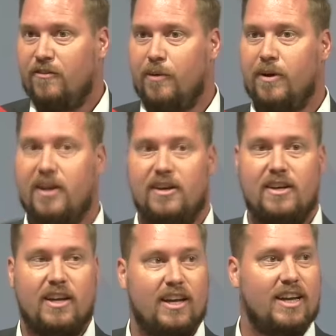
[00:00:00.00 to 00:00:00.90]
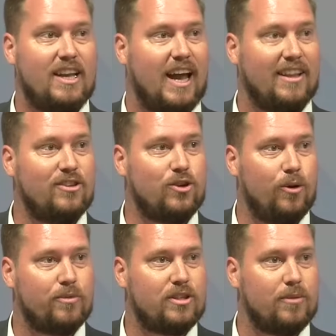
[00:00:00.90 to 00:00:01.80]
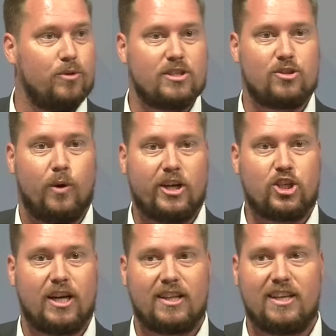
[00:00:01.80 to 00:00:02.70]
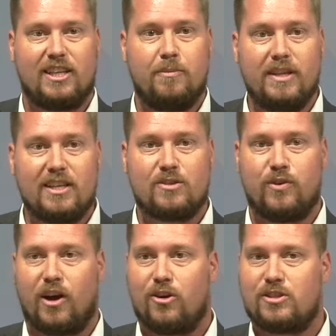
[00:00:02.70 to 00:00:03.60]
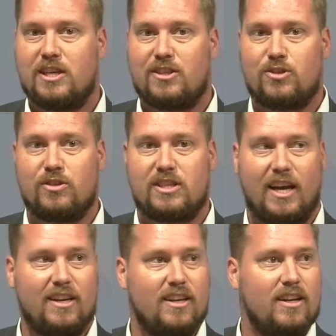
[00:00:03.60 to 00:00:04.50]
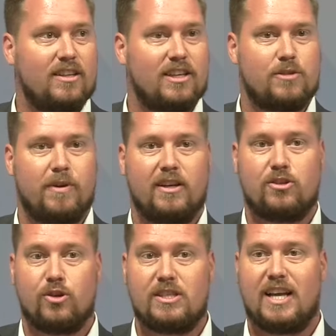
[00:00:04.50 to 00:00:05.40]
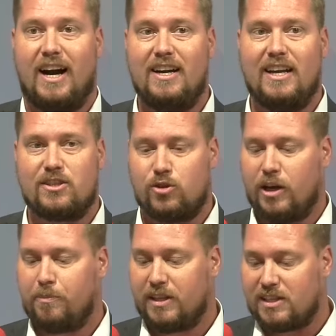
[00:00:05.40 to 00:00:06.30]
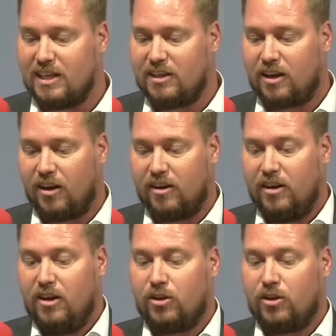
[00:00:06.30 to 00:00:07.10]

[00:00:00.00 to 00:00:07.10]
Wenn man in ein Land kommt, dann muss Deutsch eigentlich die Mindestvoraussetzung sein, dass man Sozialleistungen beziehen kann.